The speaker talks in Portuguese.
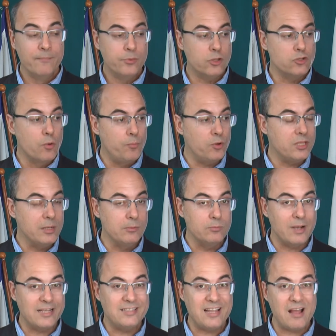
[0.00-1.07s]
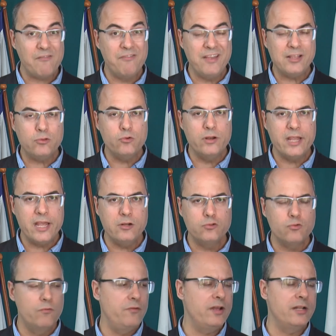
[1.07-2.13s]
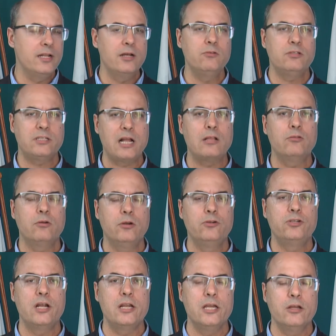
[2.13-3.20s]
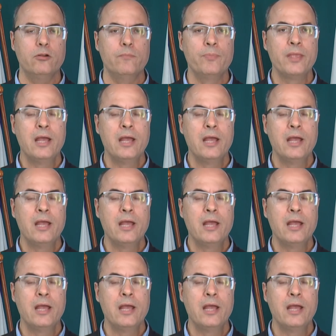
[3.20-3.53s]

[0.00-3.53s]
Nós não podemos mais ter aventureiros governando o Estado do Rio de Janeiro.